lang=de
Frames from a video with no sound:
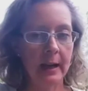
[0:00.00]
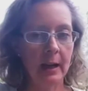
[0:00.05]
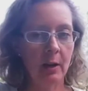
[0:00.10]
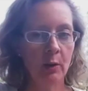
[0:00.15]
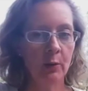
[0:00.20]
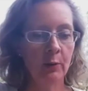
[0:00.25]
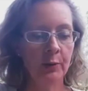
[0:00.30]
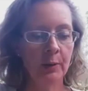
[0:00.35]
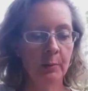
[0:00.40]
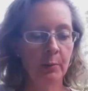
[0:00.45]

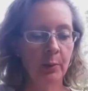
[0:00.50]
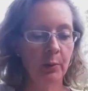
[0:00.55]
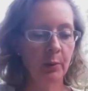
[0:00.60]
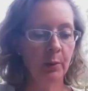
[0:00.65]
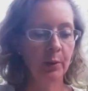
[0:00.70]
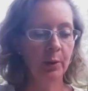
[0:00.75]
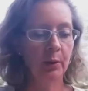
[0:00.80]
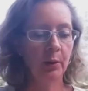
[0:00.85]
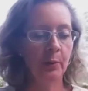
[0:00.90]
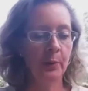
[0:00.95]
Auf dem
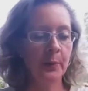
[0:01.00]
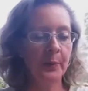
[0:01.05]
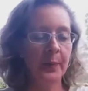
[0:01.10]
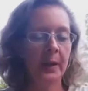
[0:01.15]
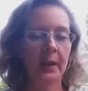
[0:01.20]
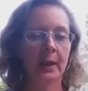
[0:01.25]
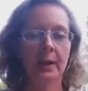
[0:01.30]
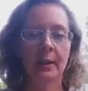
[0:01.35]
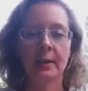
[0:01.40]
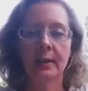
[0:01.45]
Podium
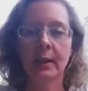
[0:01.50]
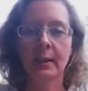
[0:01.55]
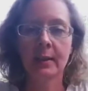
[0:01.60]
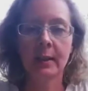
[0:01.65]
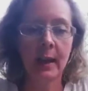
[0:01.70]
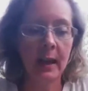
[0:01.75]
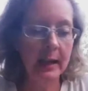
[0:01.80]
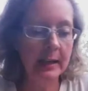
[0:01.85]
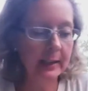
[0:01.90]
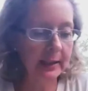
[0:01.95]

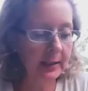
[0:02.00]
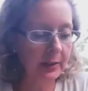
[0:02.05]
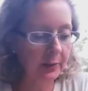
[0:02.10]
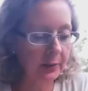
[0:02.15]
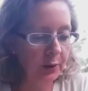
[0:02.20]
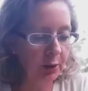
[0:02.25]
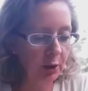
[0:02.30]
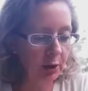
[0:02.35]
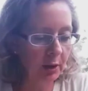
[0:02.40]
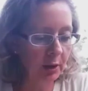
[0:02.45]
saßen Alex
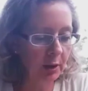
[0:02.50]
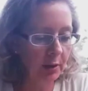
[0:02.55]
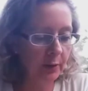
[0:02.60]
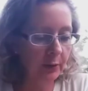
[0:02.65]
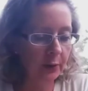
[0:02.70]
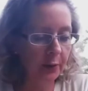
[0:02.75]
Fischer